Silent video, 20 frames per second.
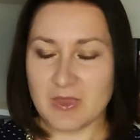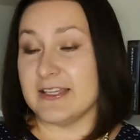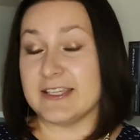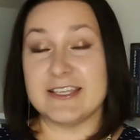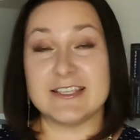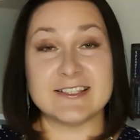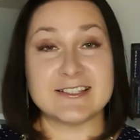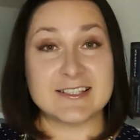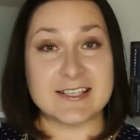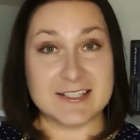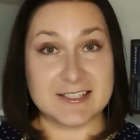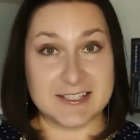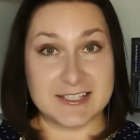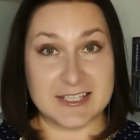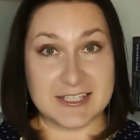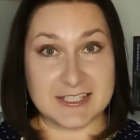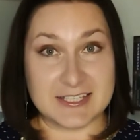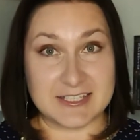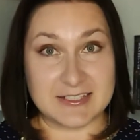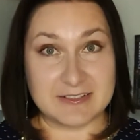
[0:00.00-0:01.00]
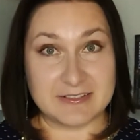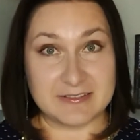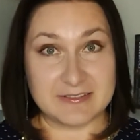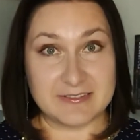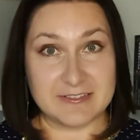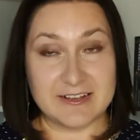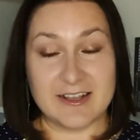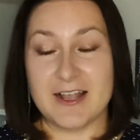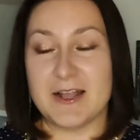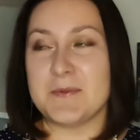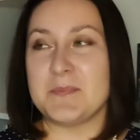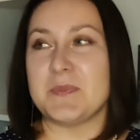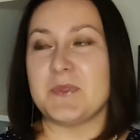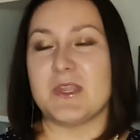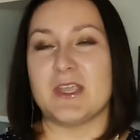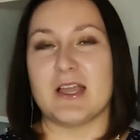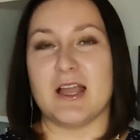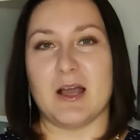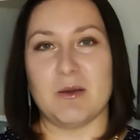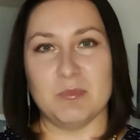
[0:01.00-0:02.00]
Есть соседи,
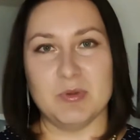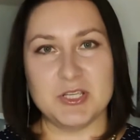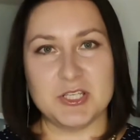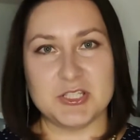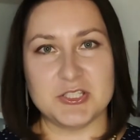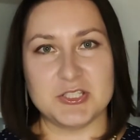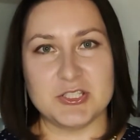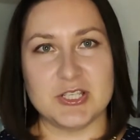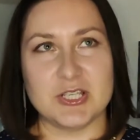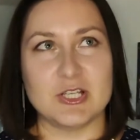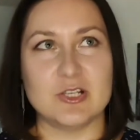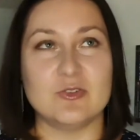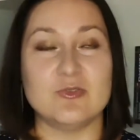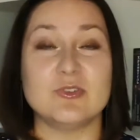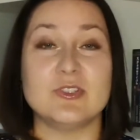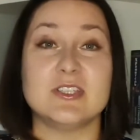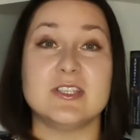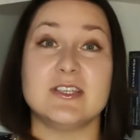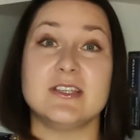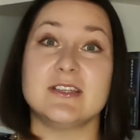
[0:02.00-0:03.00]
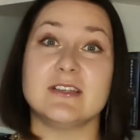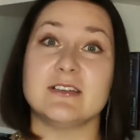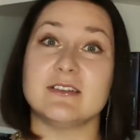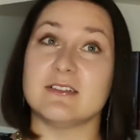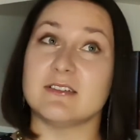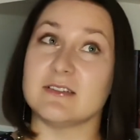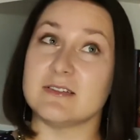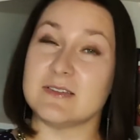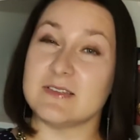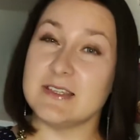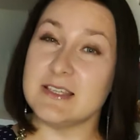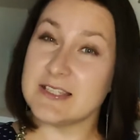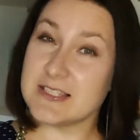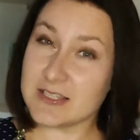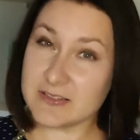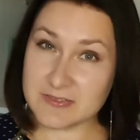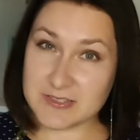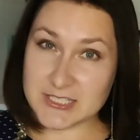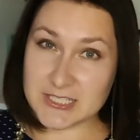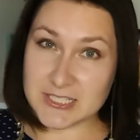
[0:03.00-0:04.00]
обычные люди, э, не
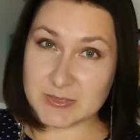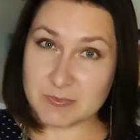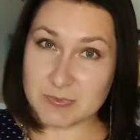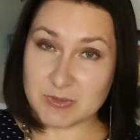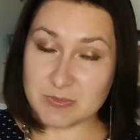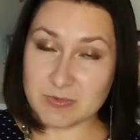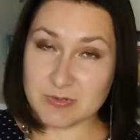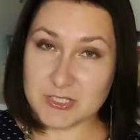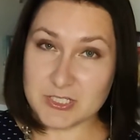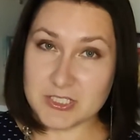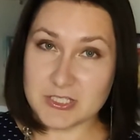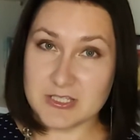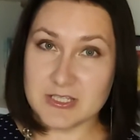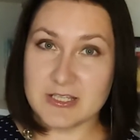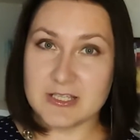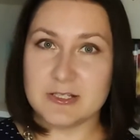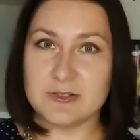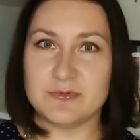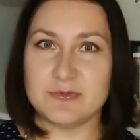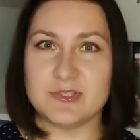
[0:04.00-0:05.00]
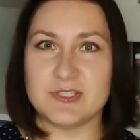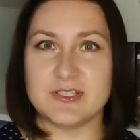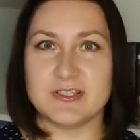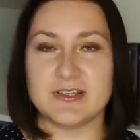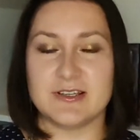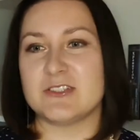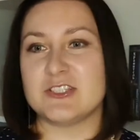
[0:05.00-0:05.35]
совсем обычные люди,